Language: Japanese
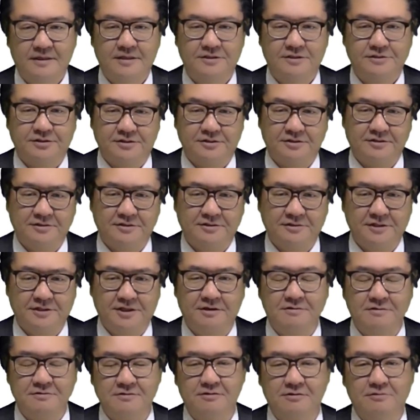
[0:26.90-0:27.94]
その日
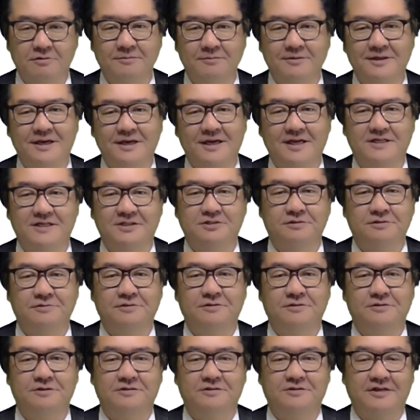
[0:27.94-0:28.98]
本語コミュニケーション
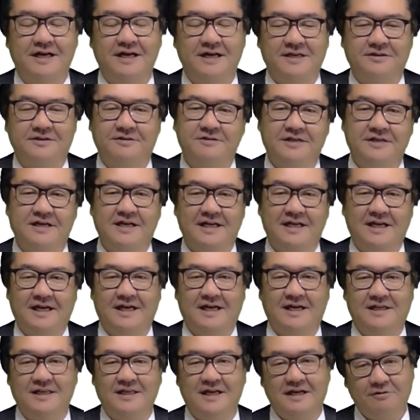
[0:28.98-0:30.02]
能力が低いか
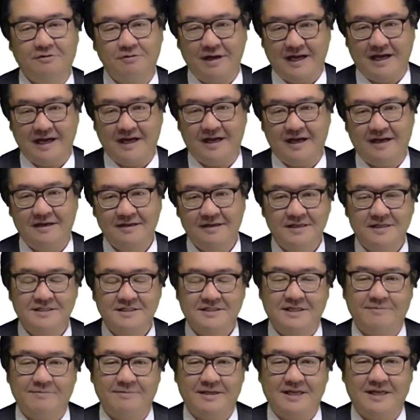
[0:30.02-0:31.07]
らなのか
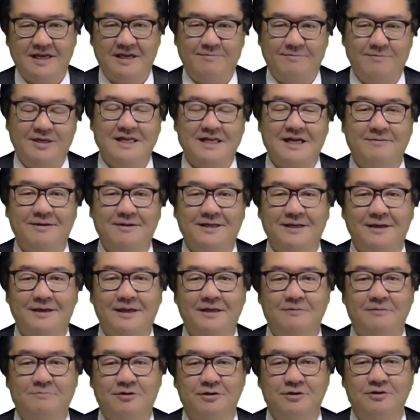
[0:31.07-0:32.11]
せめて見た目だけ
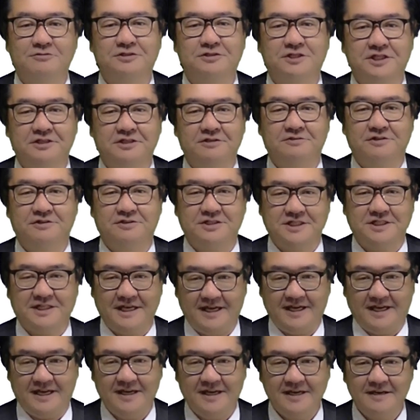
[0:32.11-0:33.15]
でも良くしようとし
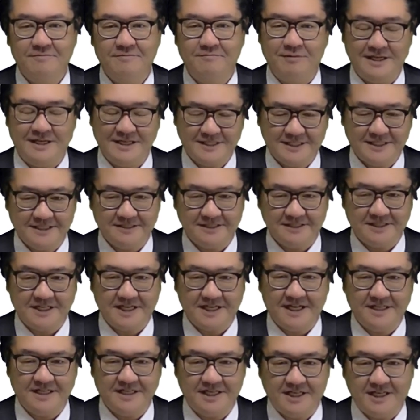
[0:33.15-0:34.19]
て面接試
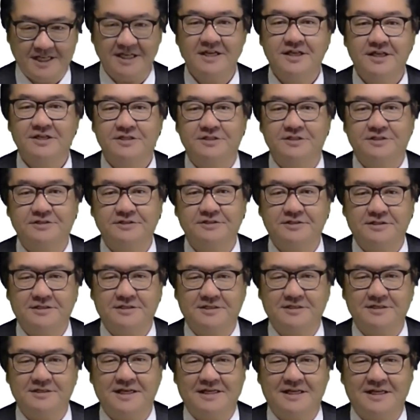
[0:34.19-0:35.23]
験にスーツ
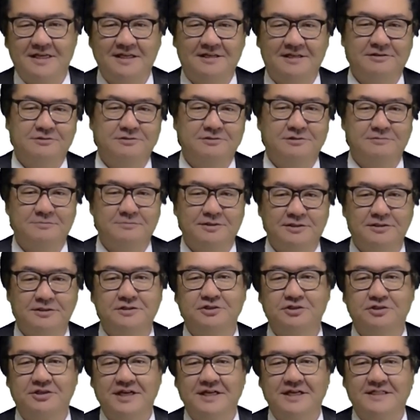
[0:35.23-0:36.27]
姿で臨む
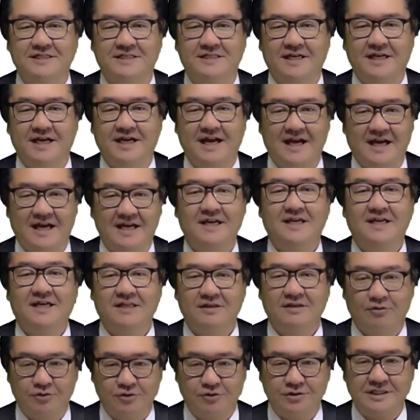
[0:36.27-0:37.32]
受験生が
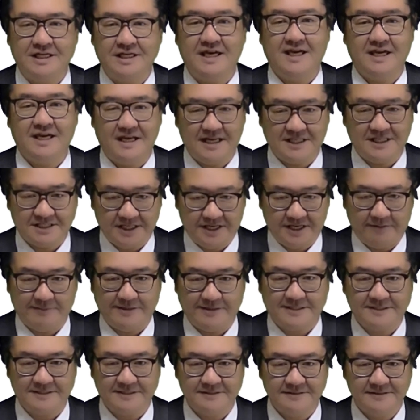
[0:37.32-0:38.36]
大勢いらっしゃい
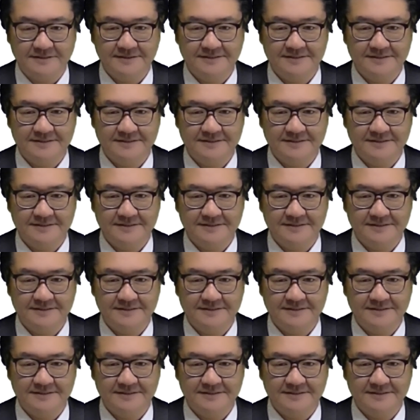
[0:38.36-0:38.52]
ます